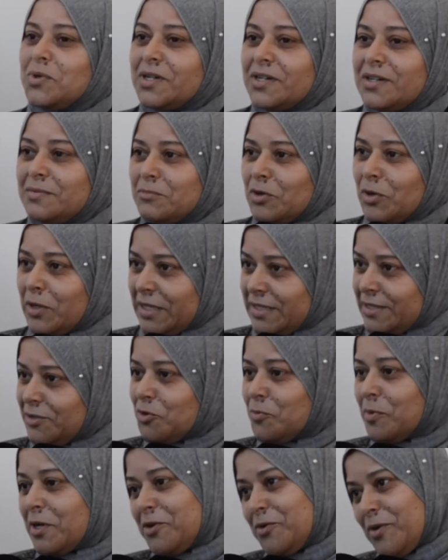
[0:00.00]
والموقع
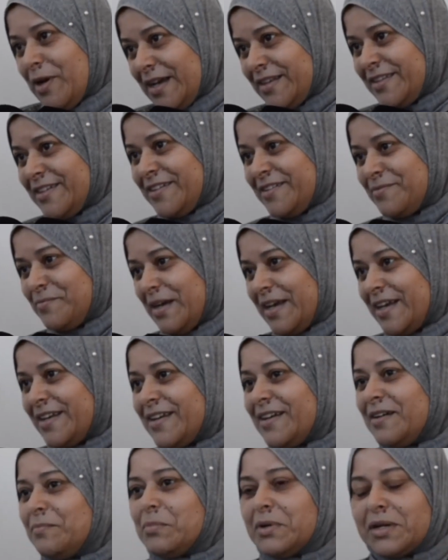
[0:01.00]
ديالكم كانوا حاضرين
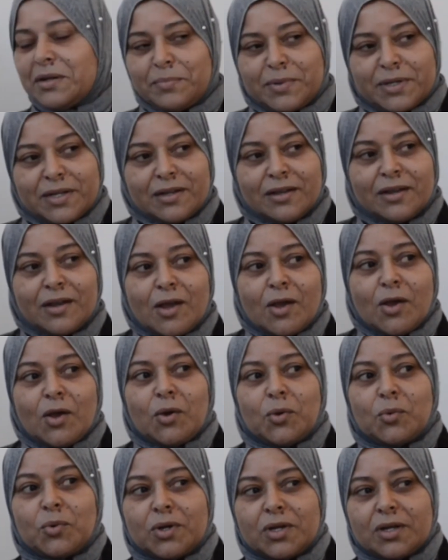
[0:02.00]
معنا من قبل
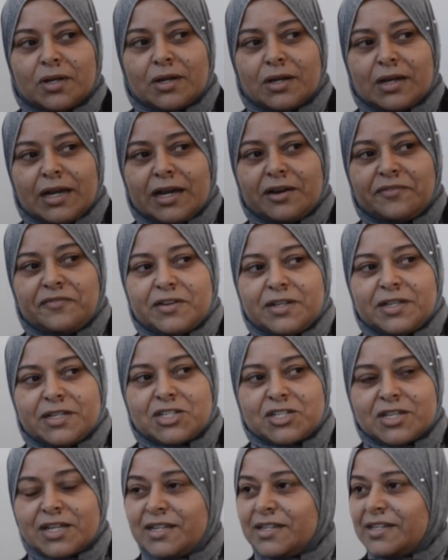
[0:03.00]
وعارفين
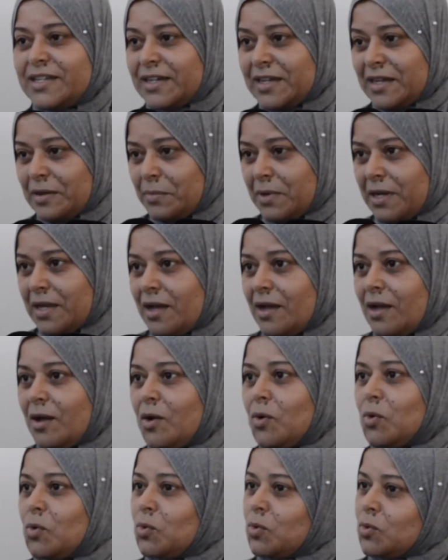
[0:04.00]
الاشكاليه
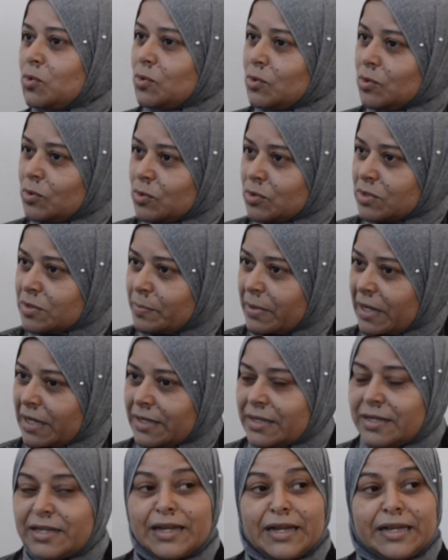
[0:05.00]
كامله
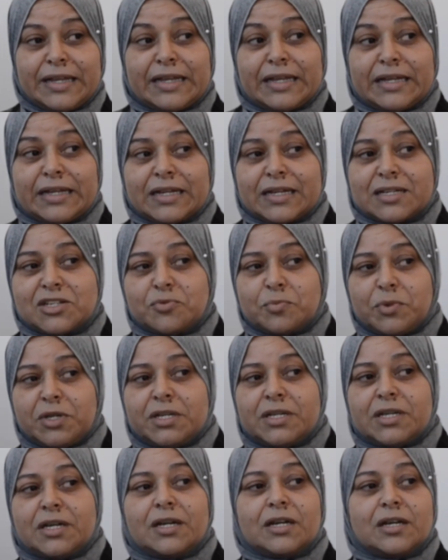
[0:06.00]
وسبقنا حنايا
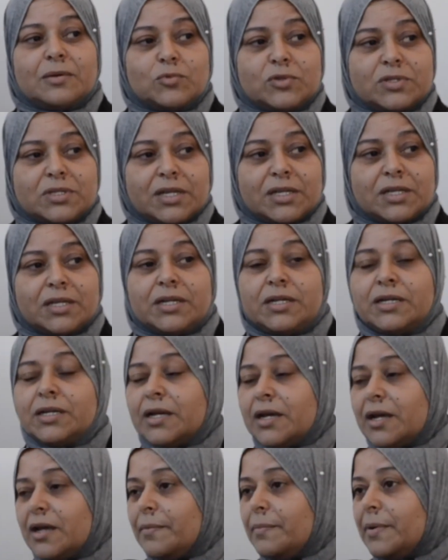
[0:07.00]
كجمعيه كمسيرين
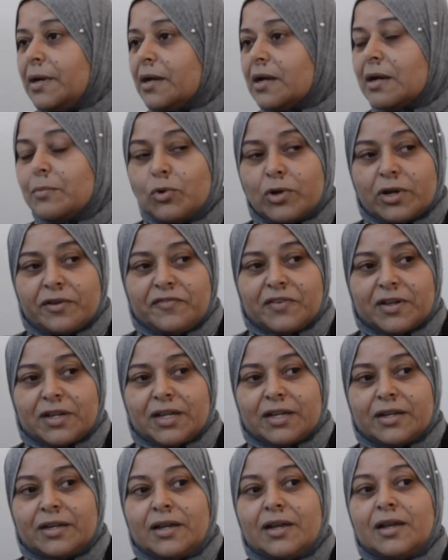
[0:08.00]
كاباء
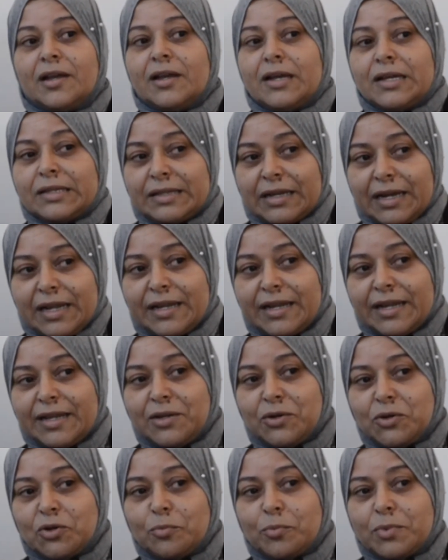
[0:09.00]
كمرافقين طرحنا
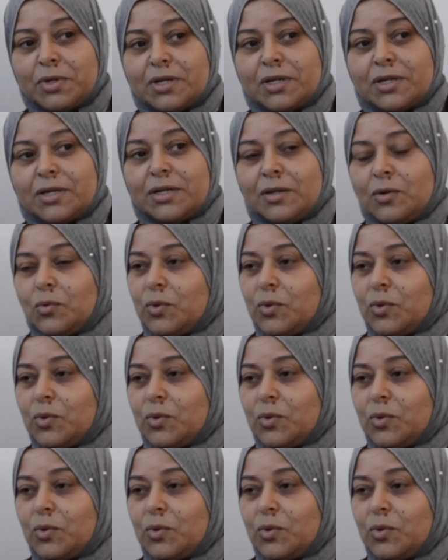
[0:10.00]
عليكم آه،